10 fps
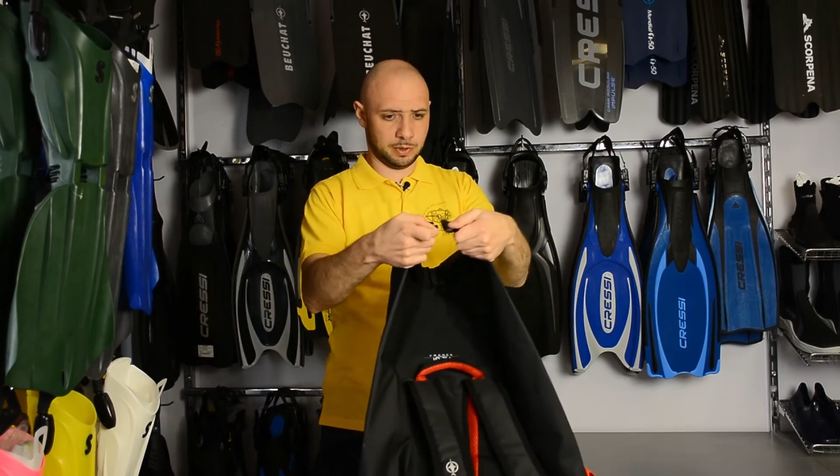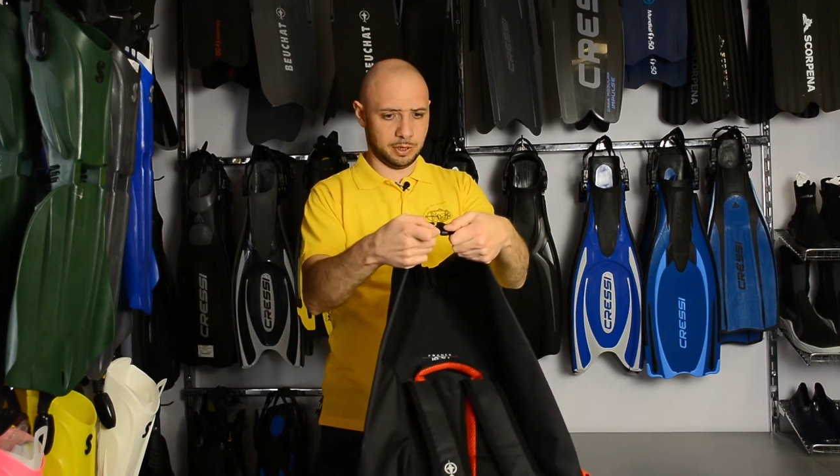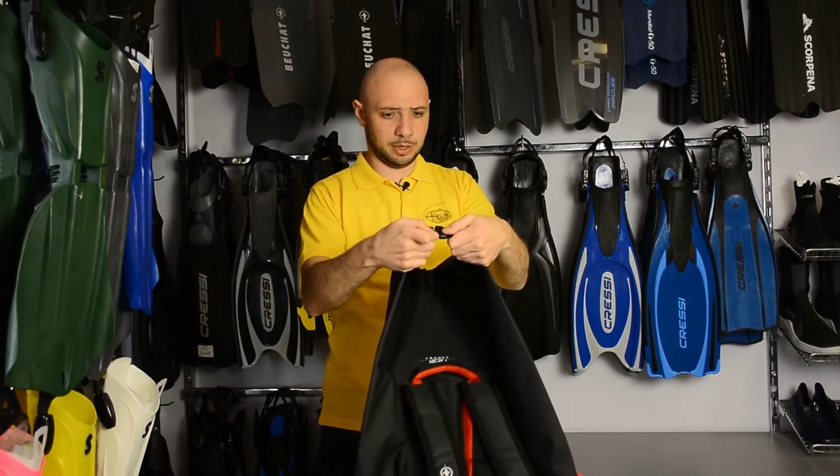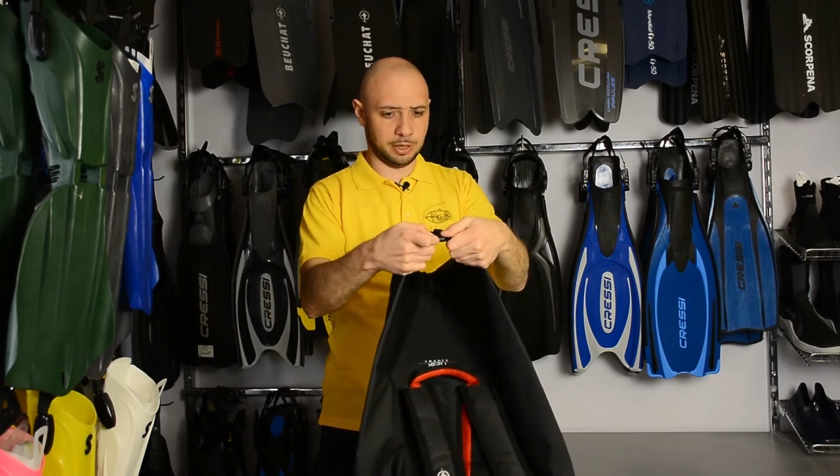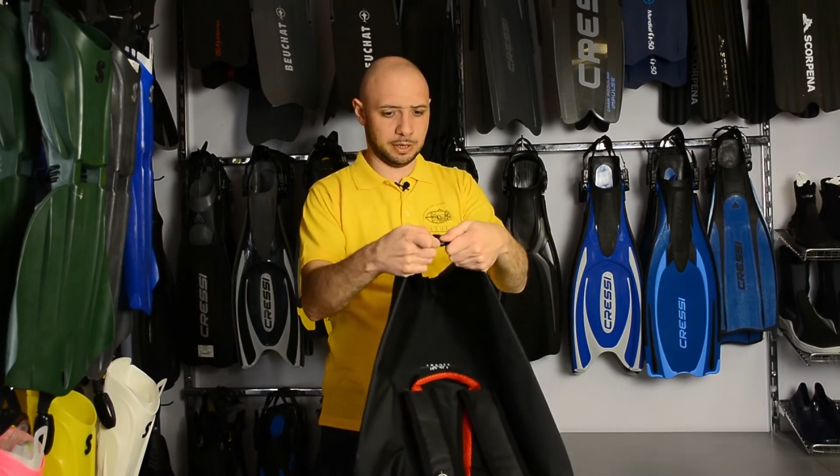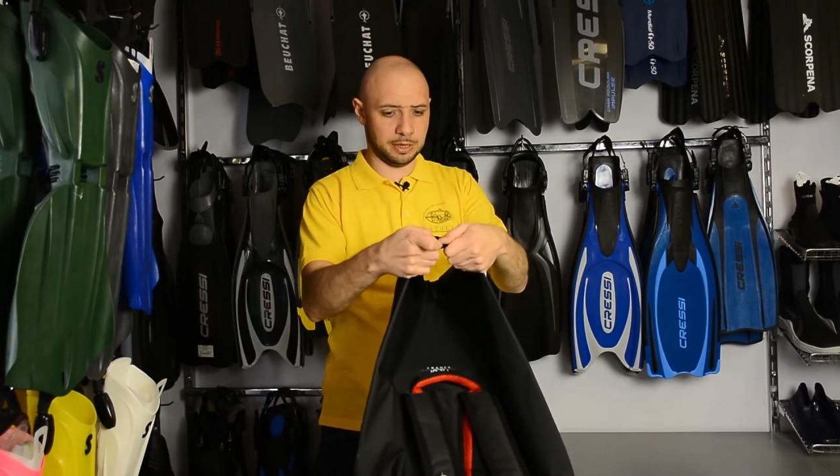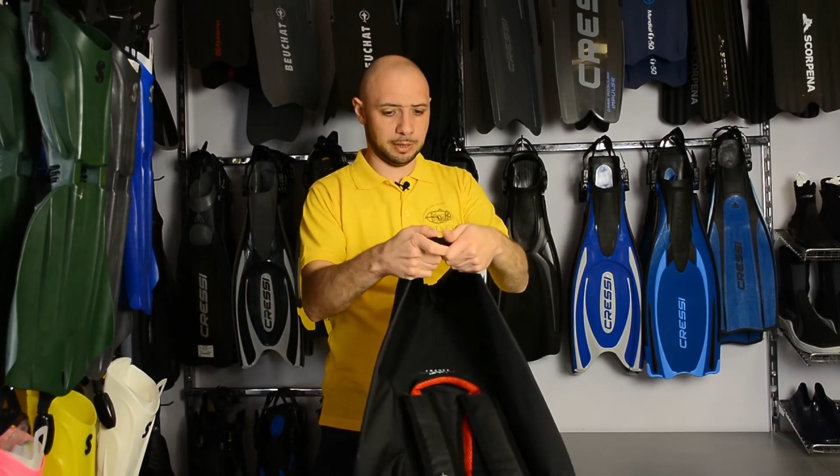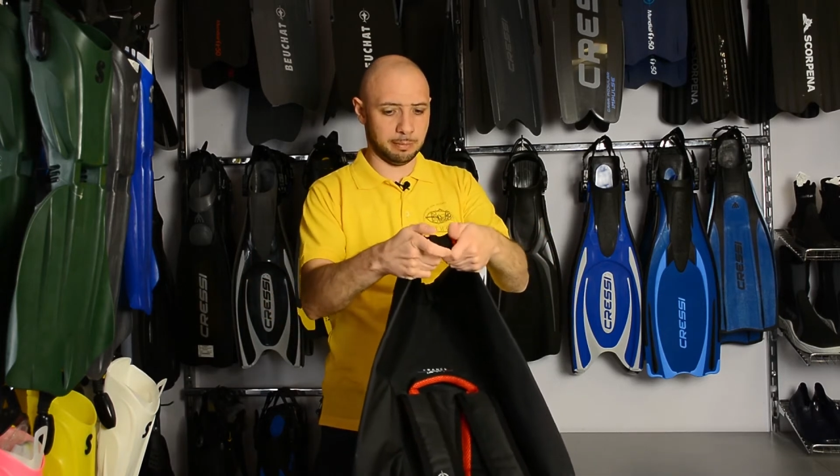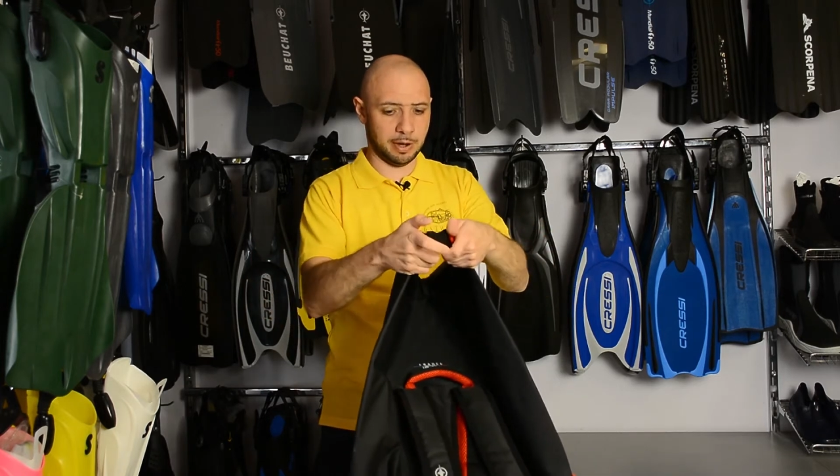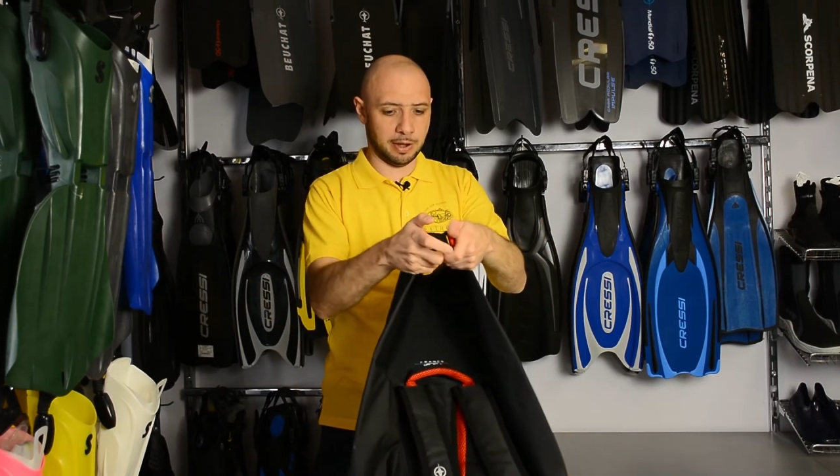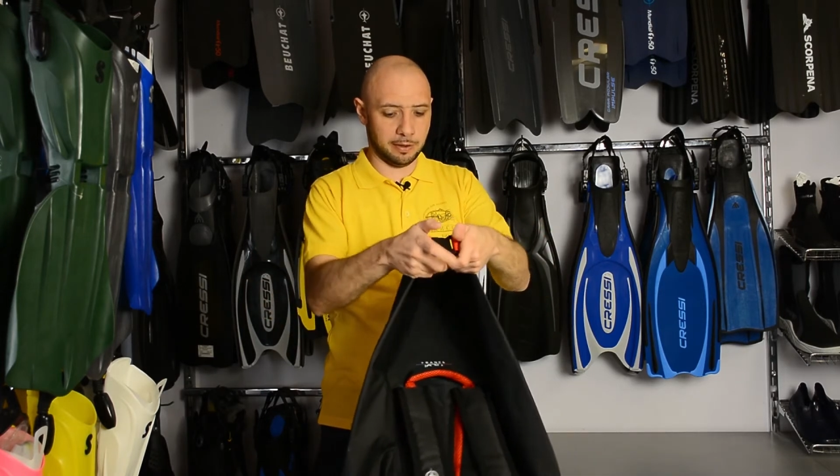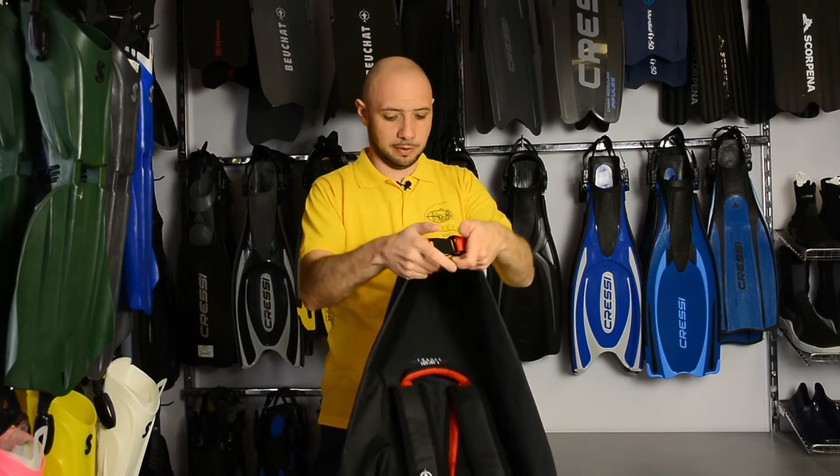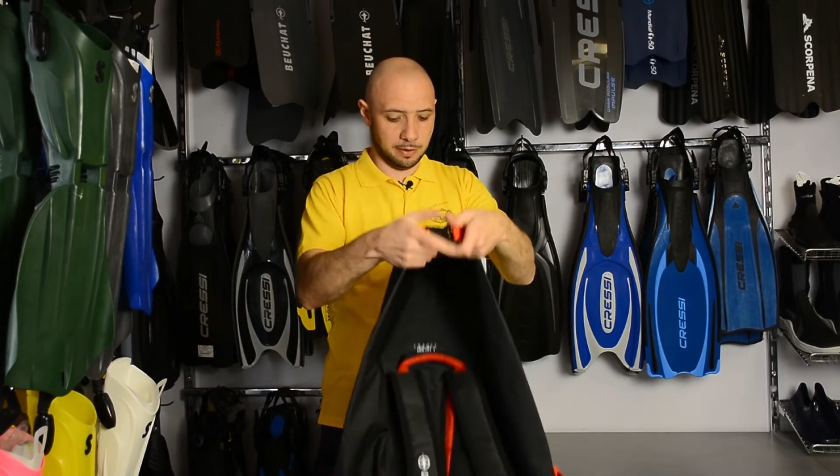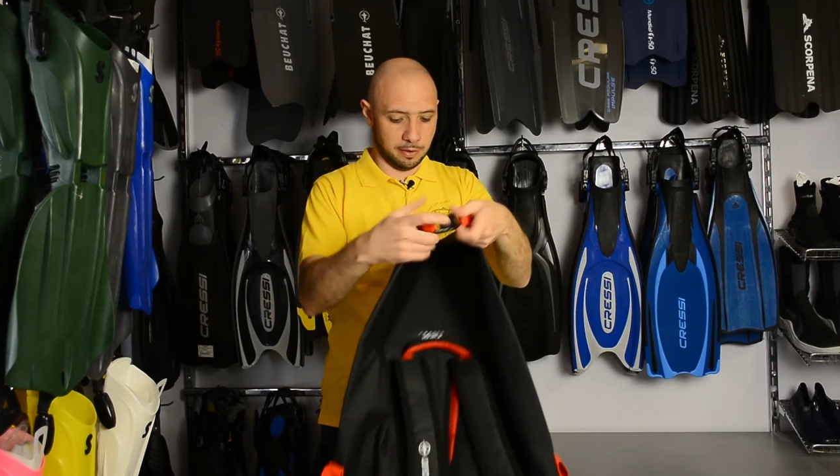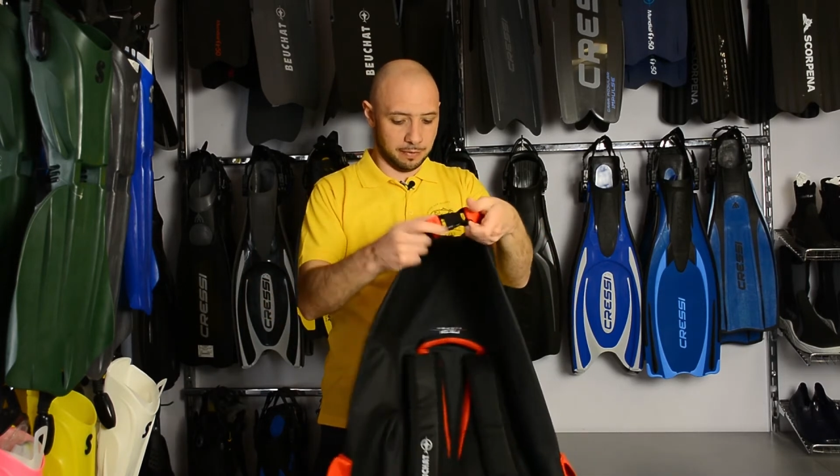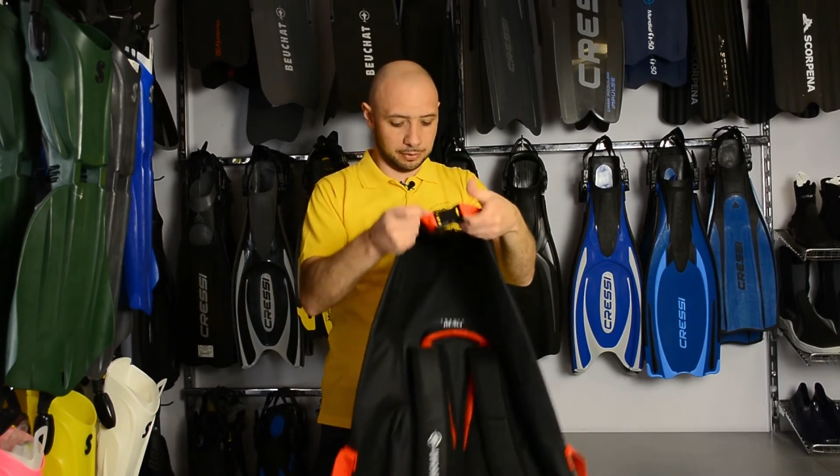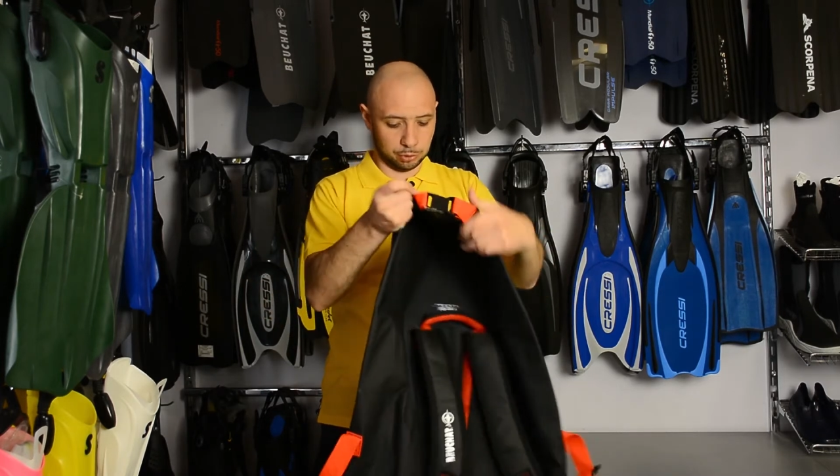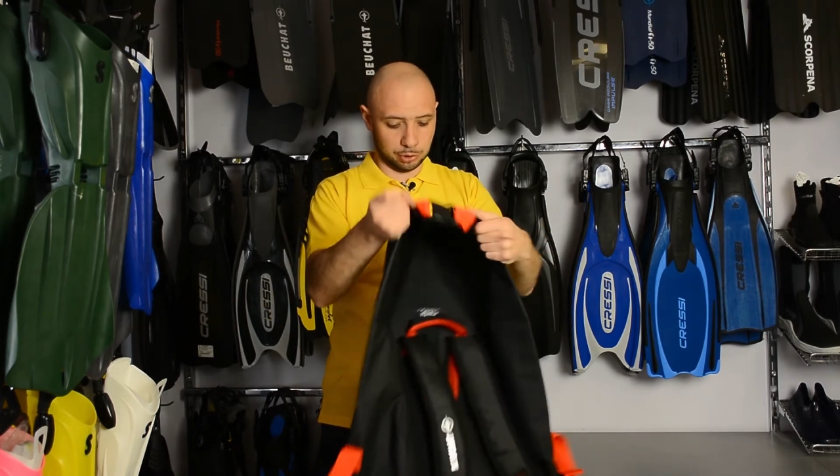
и либо в эту